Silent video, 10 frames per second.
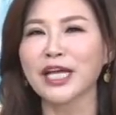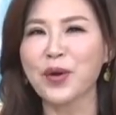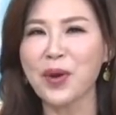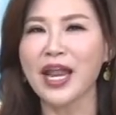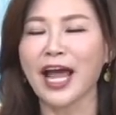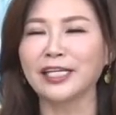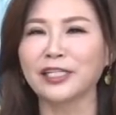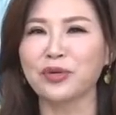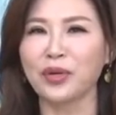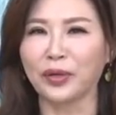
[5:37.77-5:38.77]
在未来一
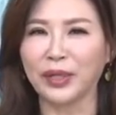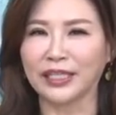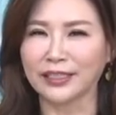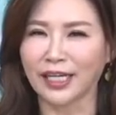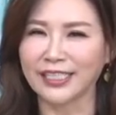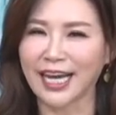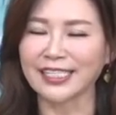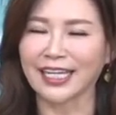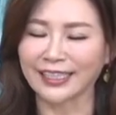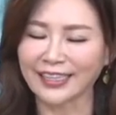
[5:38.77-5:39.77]
个月会得到家
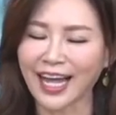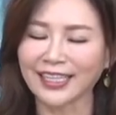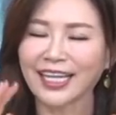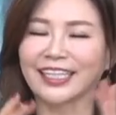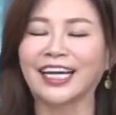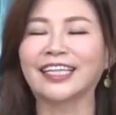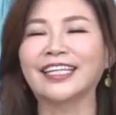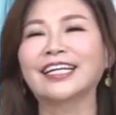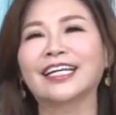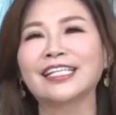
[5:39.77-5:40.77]
长大大的肯
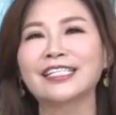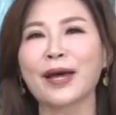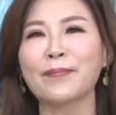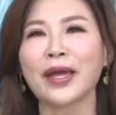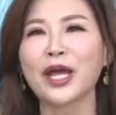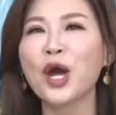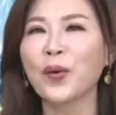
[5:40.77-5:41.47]
定跟赞美，